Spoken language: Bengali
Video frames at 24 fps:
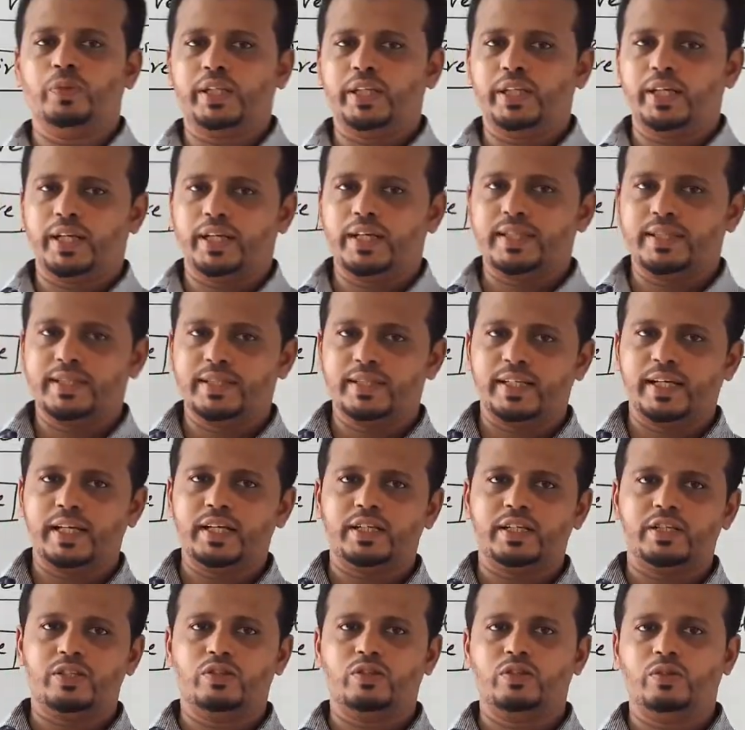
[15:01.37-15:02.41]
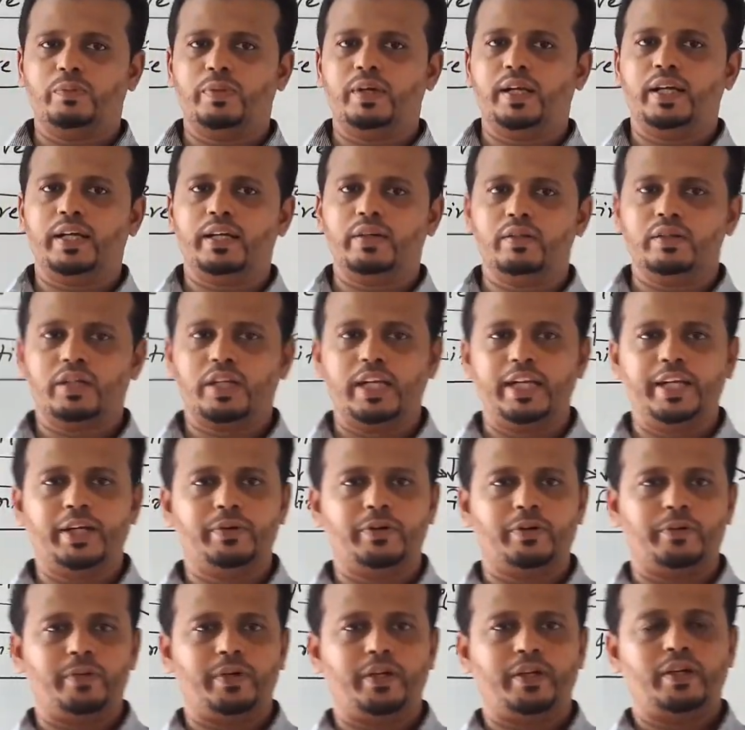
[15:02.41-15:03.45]
তোমাদের কাছে যায় সেজন্য বেল আইকন ক্লিক
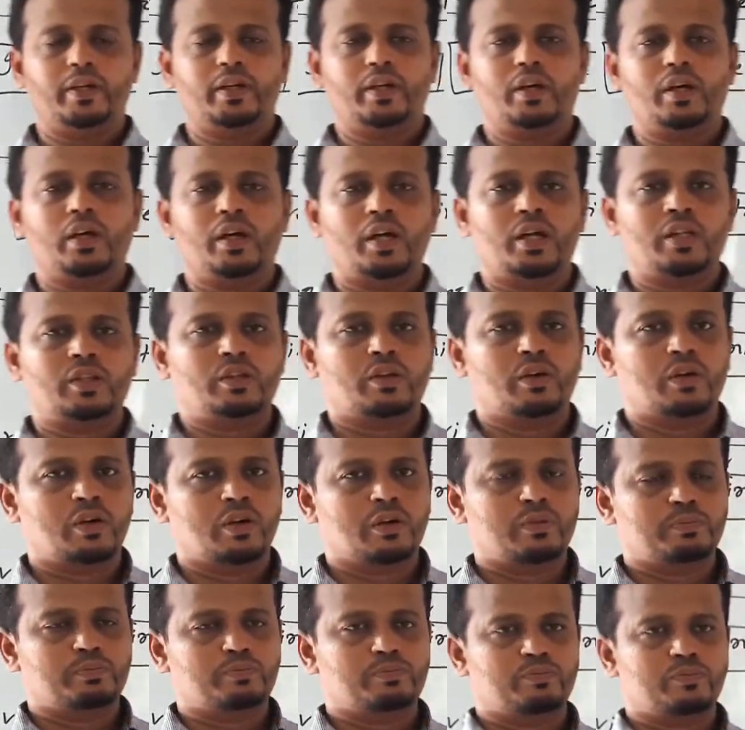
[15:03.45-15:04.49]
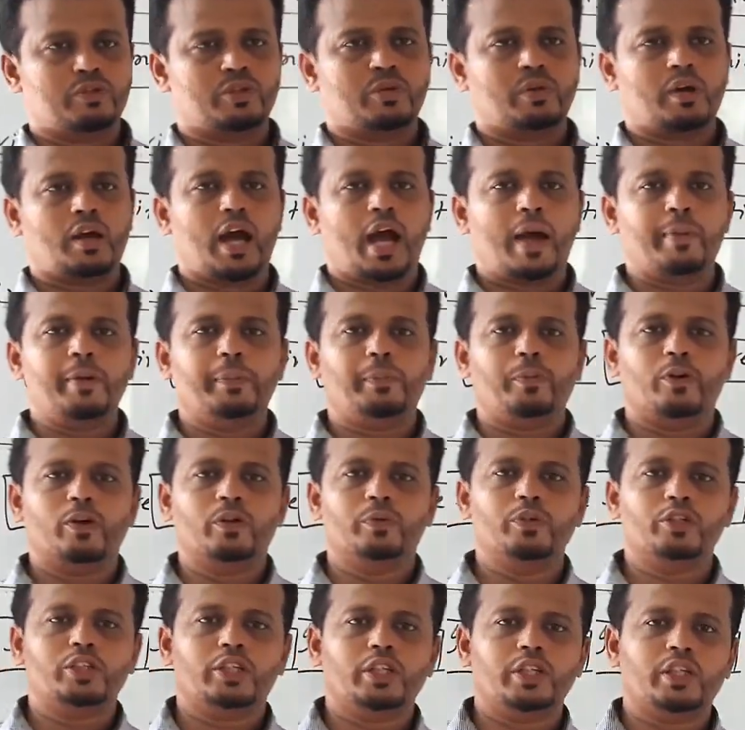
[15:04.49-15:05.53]
করবে তো আমি
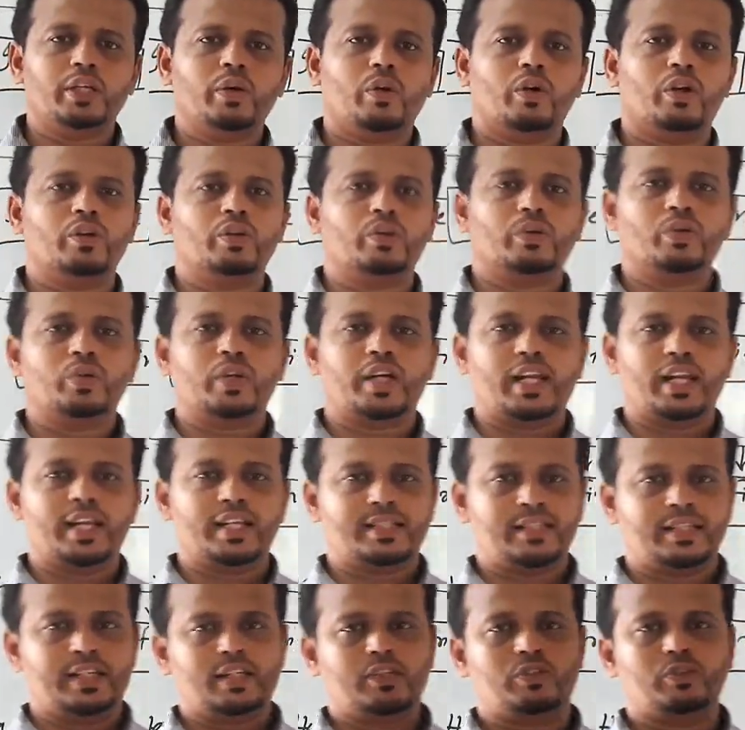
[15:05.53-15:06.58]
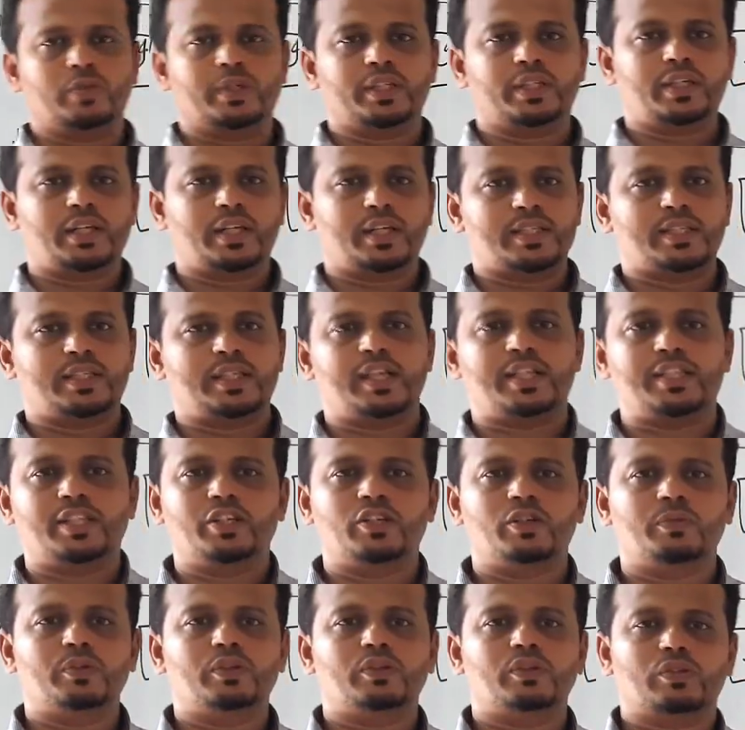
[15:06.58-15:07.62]
পরবর্তীতে অন্য কোনো ক্লাস নিয়ে তোমাদের কাছে
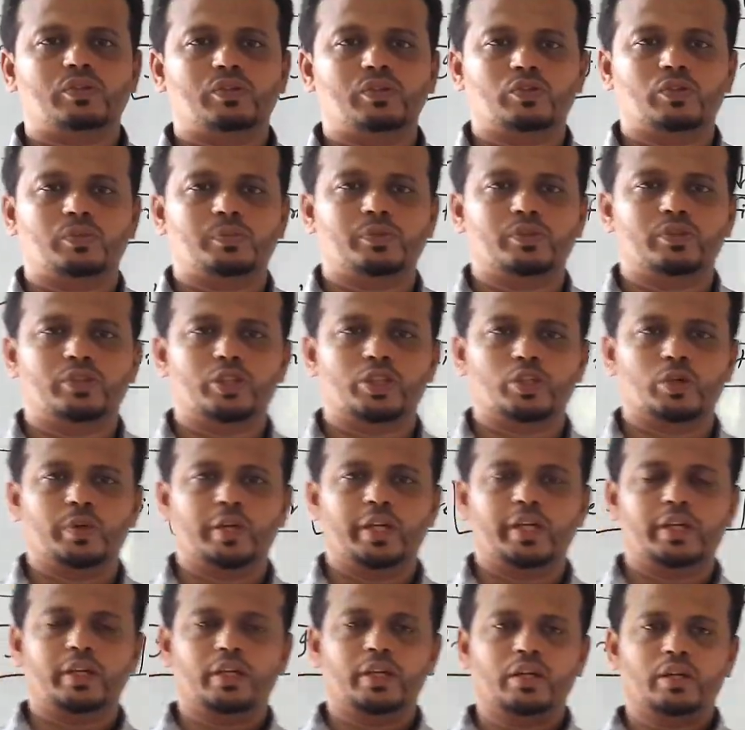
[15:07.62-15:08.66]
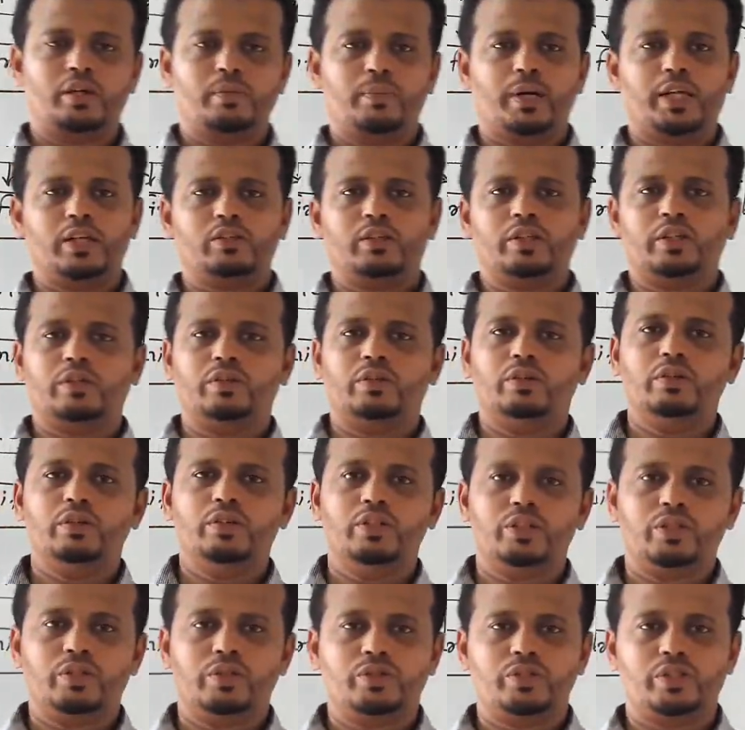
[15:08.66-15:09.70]
হাজির হব ততক্ষণ পর্যন্ত সবাই ভালো থাকো
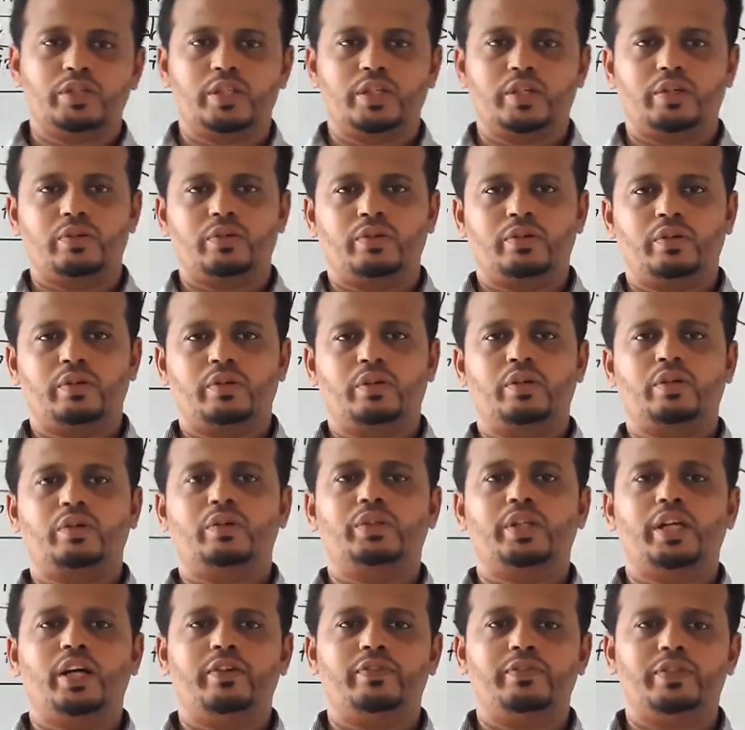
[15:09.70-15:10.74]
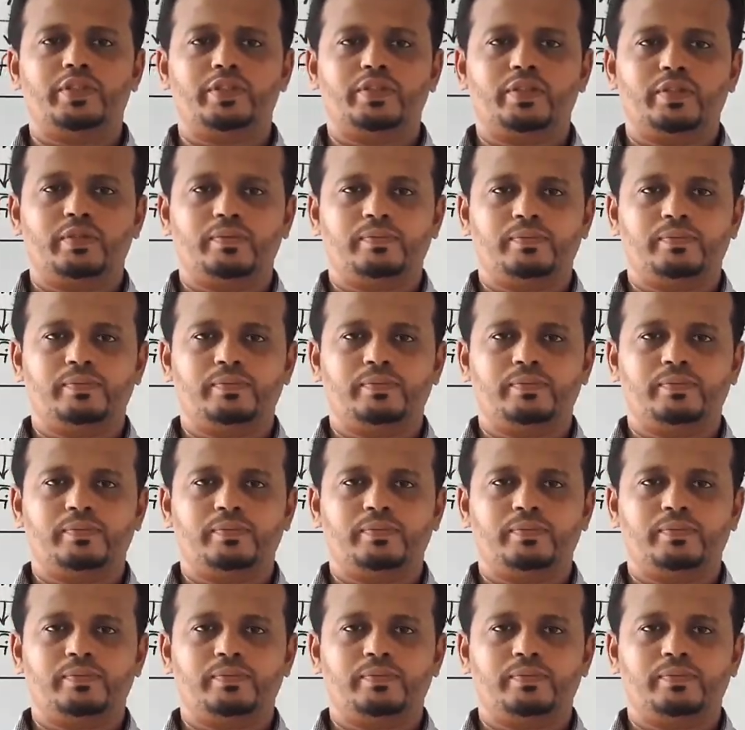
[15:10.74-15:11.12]
সুস্থ থাকো খোদা হাফেজ